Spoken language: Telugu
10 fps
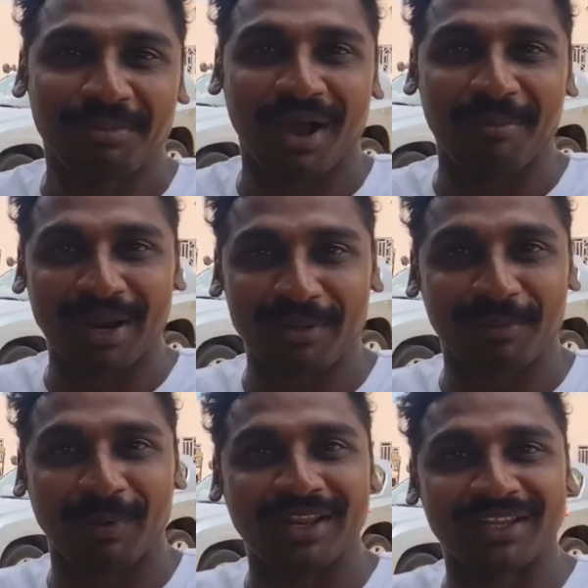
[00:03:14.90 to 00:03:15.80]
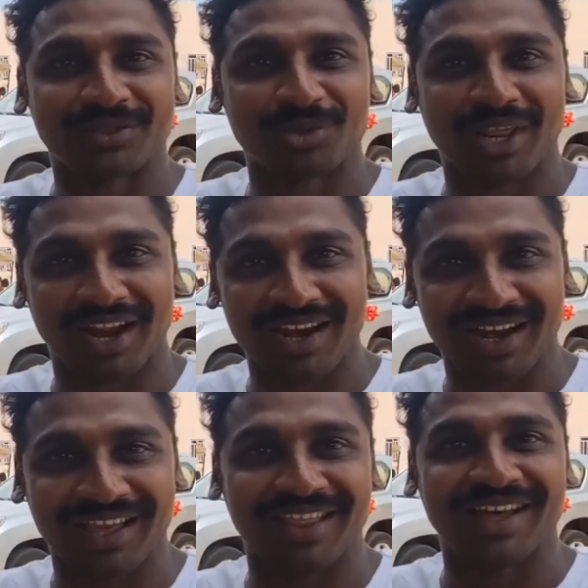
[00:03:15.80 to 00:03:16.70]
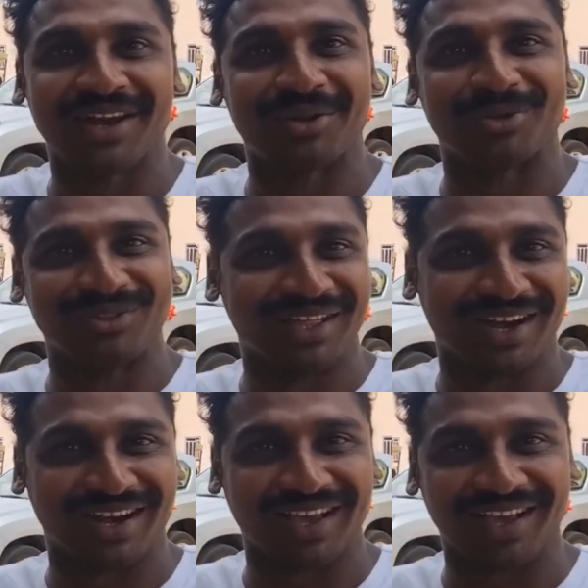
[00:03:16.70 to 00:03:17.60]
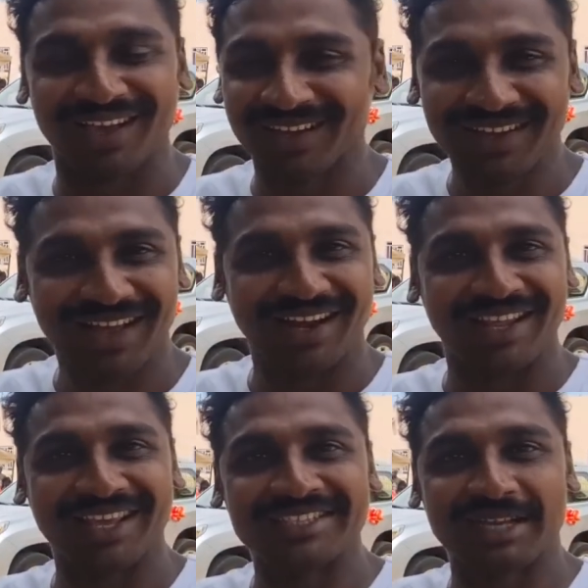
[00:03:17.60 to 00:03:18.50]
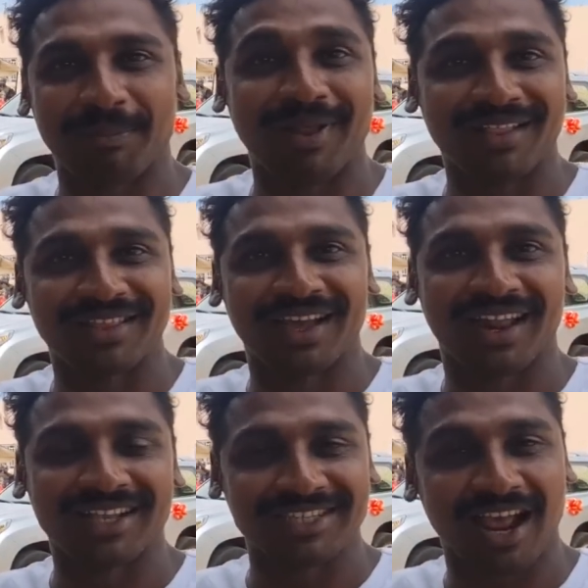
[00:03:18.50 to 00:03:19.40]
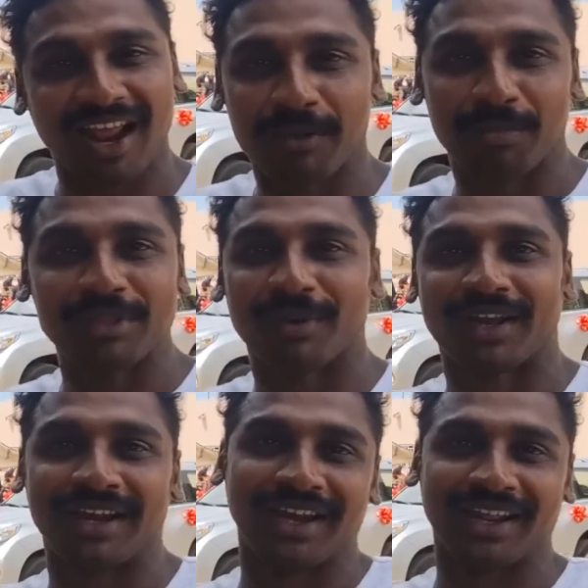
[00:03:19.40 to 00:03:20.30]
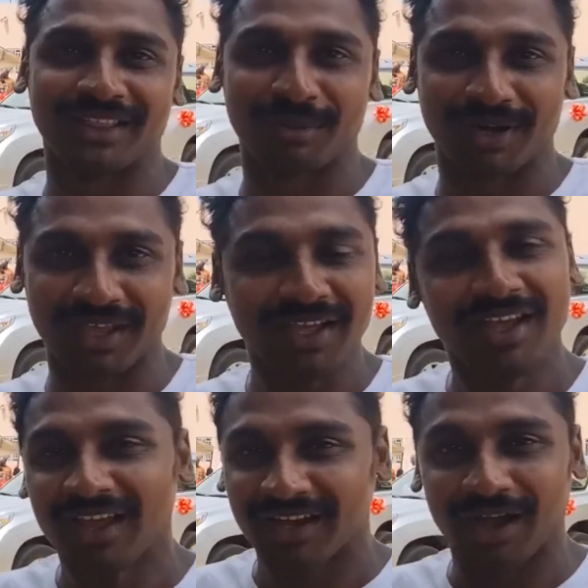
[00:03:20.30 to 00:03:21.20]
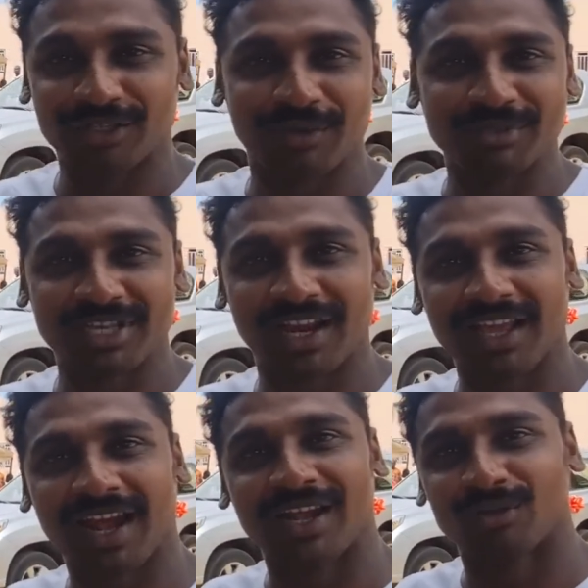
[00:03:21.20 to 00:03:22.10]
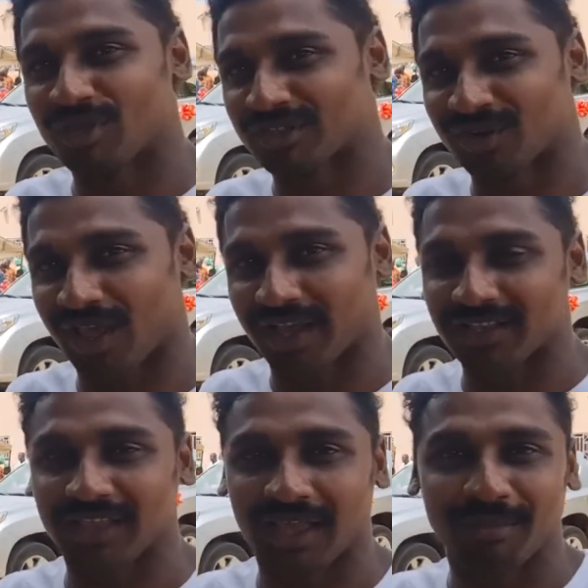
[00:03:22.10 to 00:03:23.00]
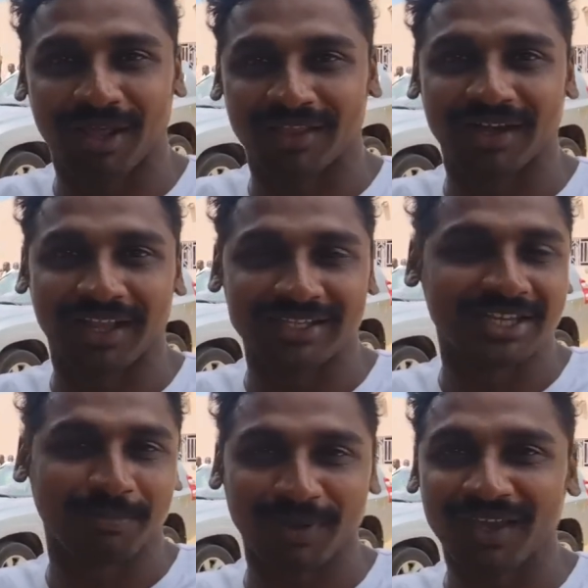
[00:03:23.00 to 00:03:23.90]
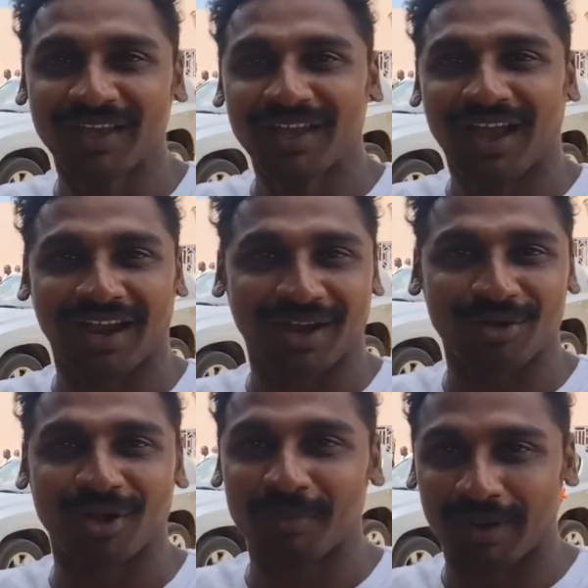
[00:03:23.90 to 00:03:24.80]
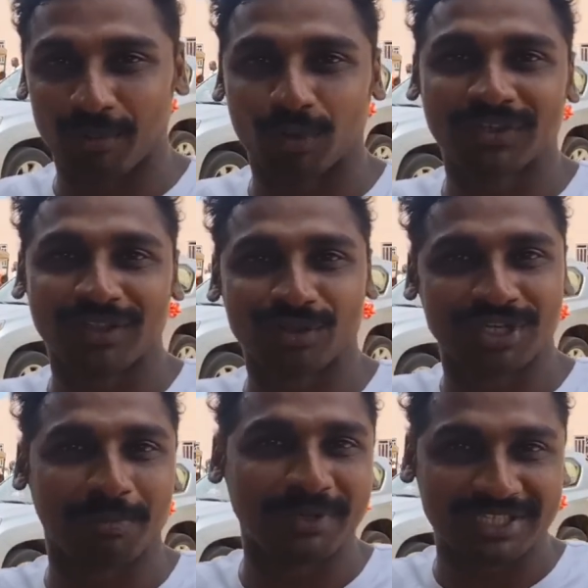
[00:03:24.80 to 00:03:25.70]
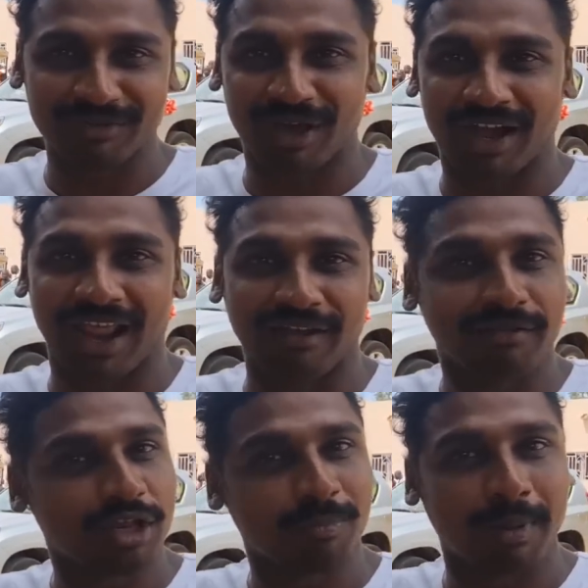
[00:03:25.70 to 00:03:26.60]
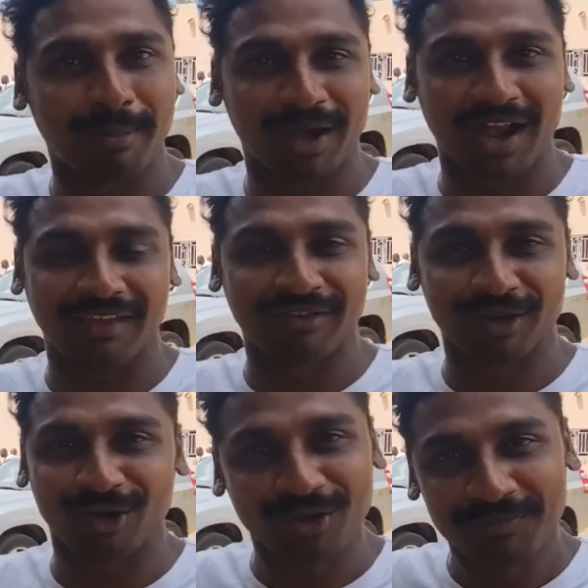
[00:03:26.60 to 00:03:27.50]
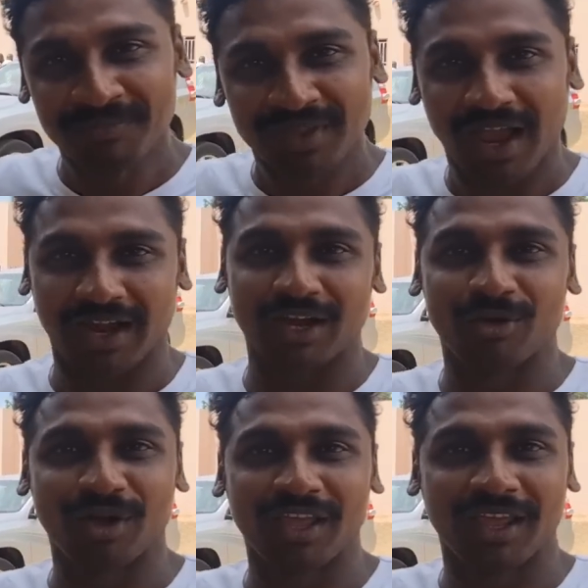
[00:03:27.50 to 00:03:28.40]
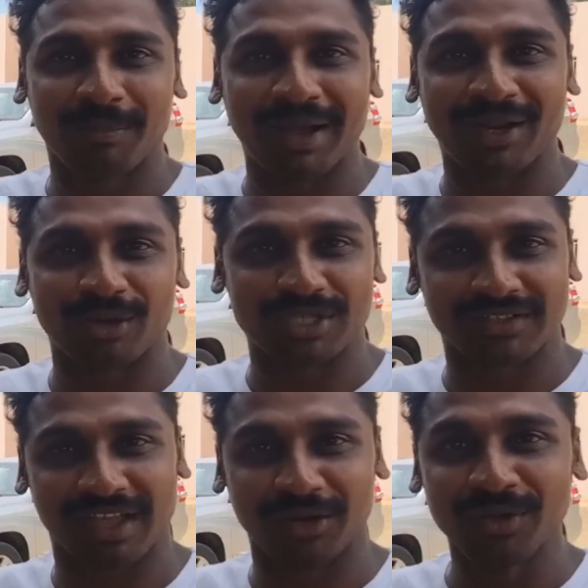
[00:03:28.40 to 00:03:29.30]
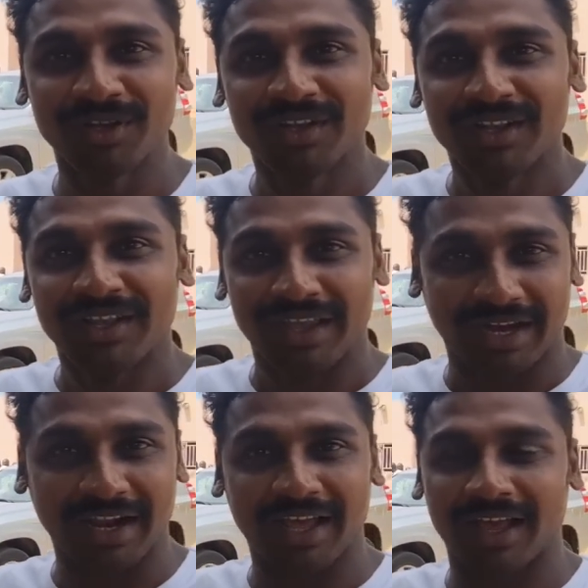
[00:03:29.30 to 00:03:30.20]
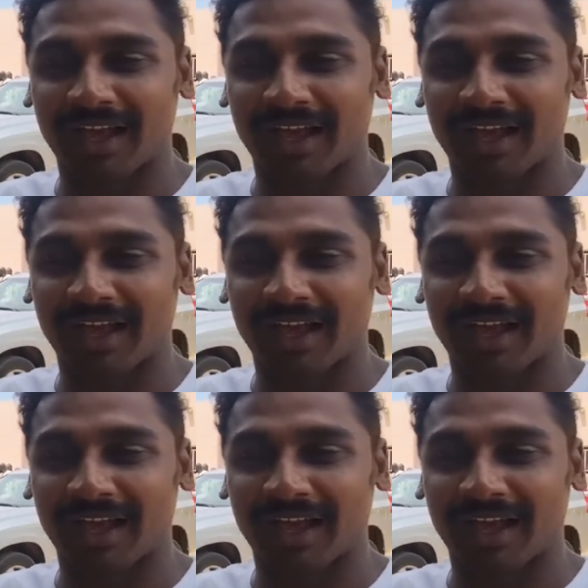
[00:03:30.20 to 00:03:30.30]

మా అమ్మాయి మీరు పెళ్లి చేసుకుంటారా లేదా అని అడుగుతున్నారు అట్లాగా వాళ్ళు ఏం చెప్పాలో అర్థం కాల చాలా ఇబ్బంది పడ్డాను నేనైతే మటుకి నన్ను క్షమించాలి అలాంటి ఉద్దేశం నాకైతే ఏం లేదండి అని చెప్పి అక్కడ నుండి మన మూసాతో చెప్పించి వాళ్ళ లాంగ్వేజ్లో బొంబర లాంగ్వేజ్లో అక్కడ నుండి బయటకు వచ్చేసాను ఇక్కడ